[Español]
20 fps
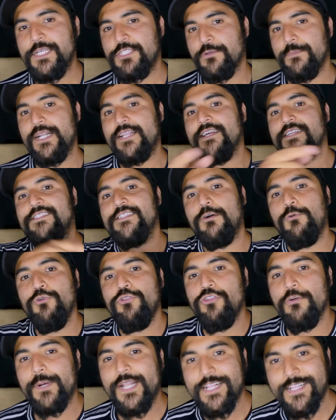pesos. Me alcanza
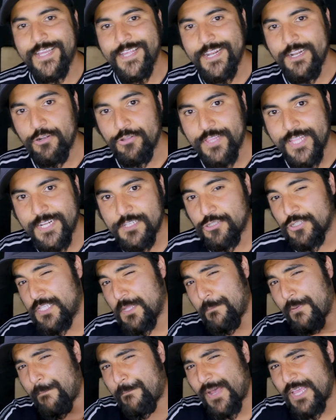justo para adquirir los derechos
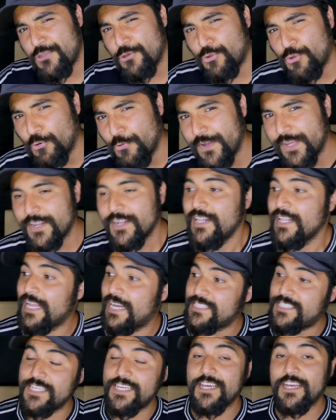de papá youtuber.
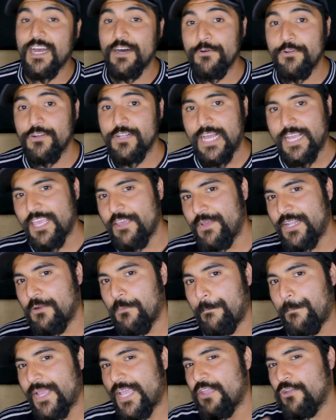Así que, cabro aquí viene
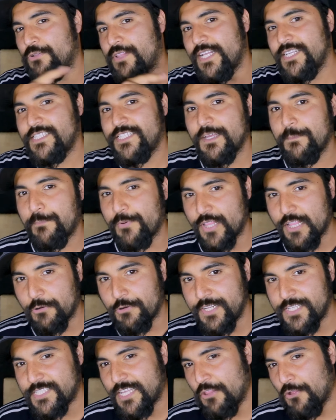un pequeño teaser
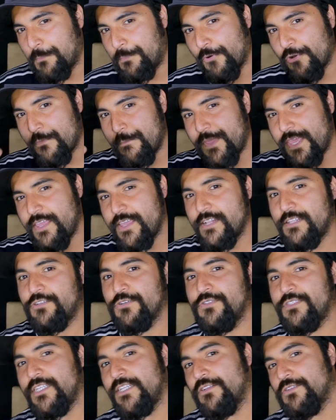protagonizado por mí, el
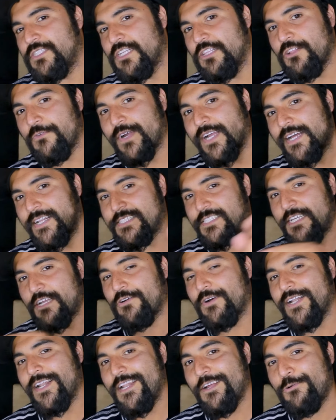Johncito siendo bacán. Así que
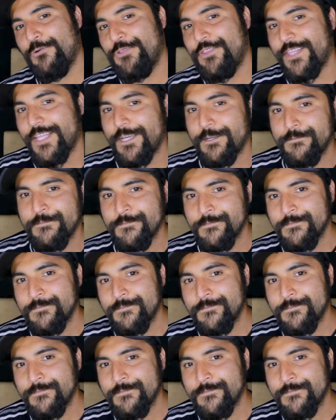ojalá les guste.